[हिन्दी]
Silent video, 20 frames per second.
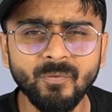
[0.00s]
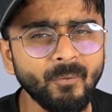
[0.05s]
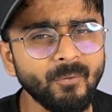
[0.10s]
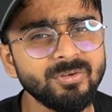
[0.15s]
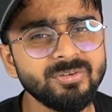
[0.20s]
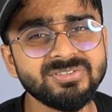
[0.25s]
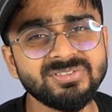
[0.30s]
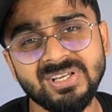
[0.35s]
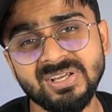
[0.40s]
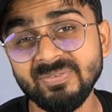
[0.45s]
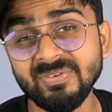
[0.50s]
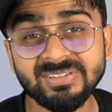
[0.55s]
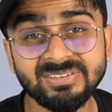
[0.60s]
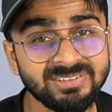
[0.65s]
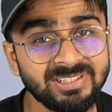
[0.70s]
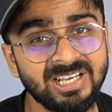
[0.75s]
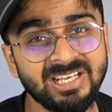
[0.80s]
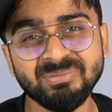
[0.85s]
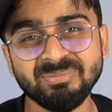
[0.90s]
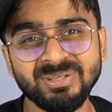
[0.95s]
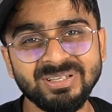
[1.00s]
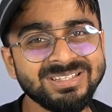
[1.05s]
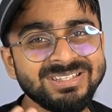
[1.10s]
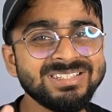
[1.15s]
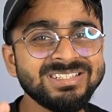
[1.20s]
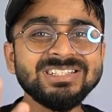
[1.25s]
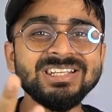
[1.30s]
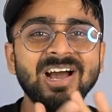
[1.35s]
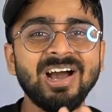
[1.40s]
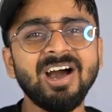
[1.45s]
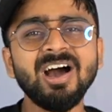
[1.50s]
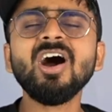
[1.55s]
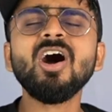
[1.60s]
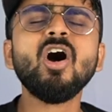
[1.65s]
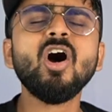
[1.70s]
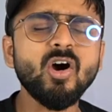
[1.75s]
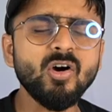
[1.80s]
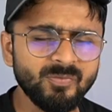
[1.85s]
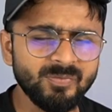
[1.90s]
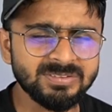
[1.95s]
फोर सेवन नाइन में जी हाँ
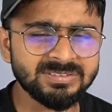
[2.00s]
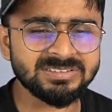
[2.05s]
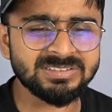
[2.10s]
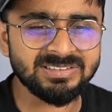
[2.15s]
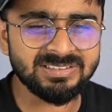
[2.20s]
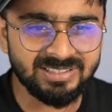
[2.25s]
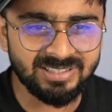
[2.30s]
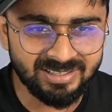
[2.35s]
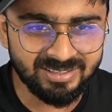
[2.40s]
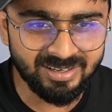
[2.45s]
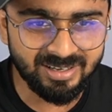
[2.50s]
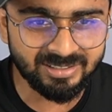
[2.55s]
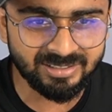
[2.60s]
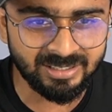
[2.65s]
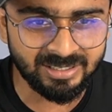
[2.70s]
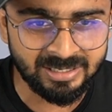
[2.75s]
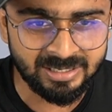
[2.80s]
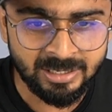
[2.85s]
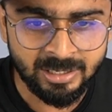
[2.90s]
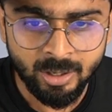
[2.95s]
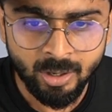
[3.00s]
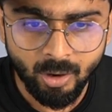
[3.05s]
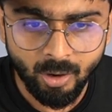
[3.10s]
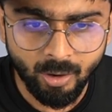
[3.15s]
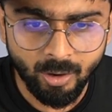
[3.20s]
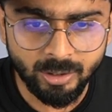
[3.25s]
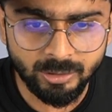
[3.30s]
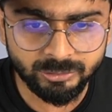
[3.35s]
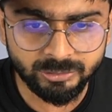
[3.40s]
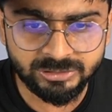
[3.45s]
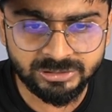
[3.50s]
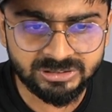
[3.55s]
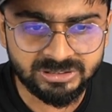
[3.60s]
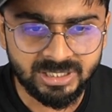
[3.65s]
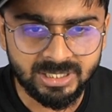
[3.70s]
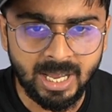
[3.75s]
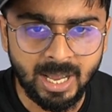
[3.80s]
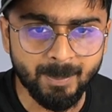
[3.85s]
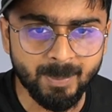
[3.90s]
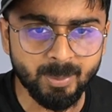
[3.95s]
ऑफिस लगा के और जो चीज़ें
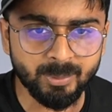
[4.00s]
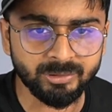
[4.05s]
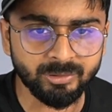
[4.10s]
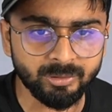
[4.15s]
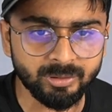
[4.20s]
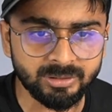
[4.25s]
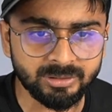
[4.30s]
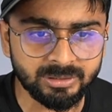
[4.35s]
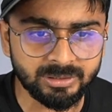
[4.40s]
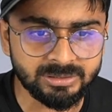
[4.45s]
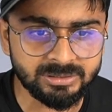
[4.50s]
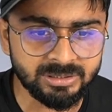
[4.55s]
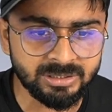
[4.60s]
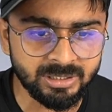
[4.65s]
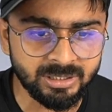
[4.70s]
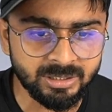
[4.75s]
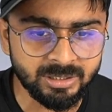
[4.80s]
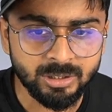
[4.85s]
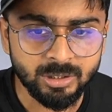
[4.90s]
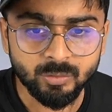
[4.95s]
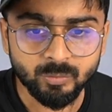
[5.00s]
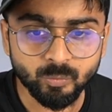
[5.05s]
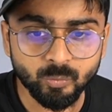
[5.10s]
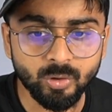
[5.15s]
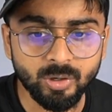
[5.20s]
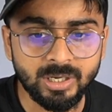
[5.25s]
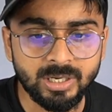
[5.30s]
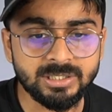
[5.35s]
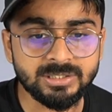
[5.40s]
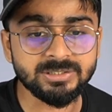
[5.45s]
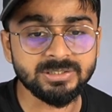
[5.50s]
यहाँ पे मैंने ऑर्डर करी हैं वो है